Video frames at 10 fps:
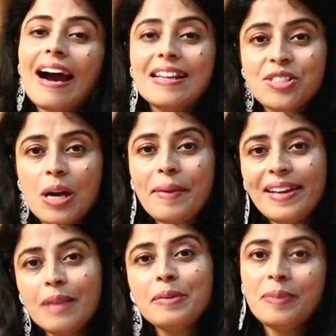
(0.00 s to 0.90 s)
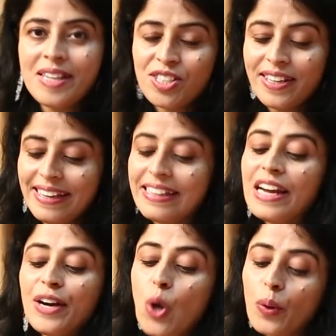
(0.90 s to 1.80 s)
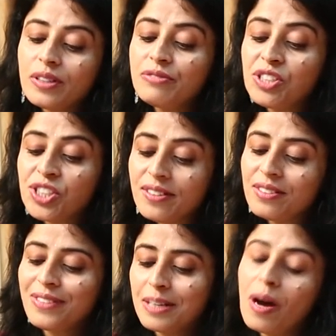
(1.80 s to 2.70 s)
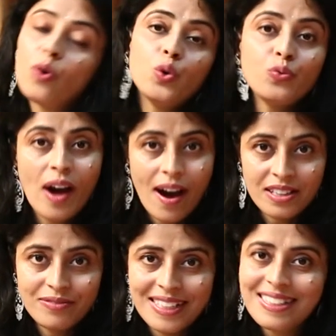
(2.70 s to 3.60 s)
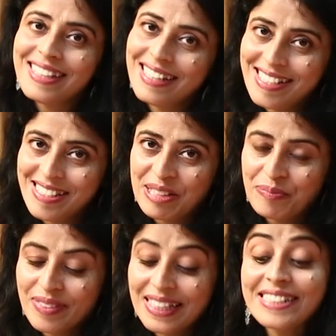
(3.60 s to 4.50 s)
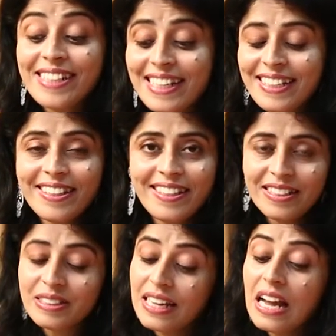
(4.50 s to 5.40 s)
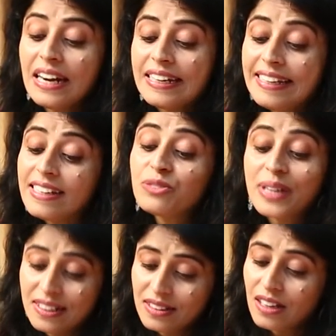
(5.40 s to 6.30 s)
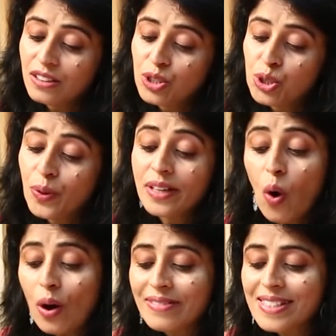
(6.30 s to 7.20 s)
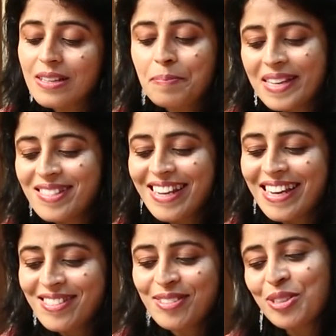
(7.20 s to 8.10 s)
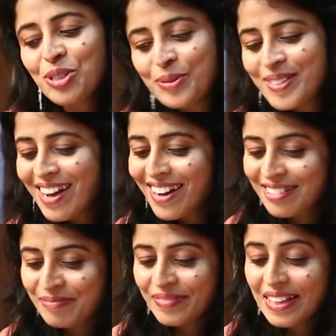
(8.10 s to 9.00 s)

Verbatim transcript: आज का मेल हमें भेजा है डॉक्टर विजेंद्र वर्मा उर्फ आरव ने दिल्ली से ये लिखते हैं डियर वनिता यू आर ऑलवेज द बेस्ट एज योर शोज आर